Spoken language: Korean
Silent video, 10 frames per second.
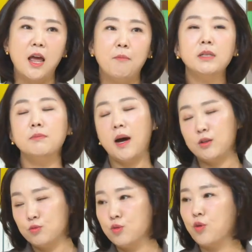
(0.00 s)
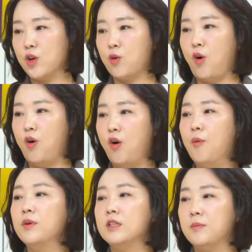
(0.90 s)
마침 아들 울고 있고
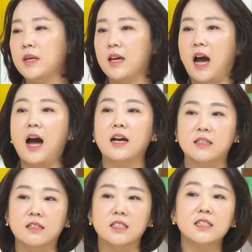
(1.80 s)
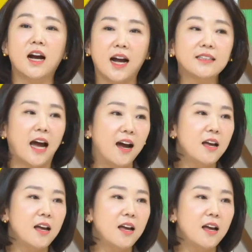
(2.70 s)
어머님이 아 이제 심각하다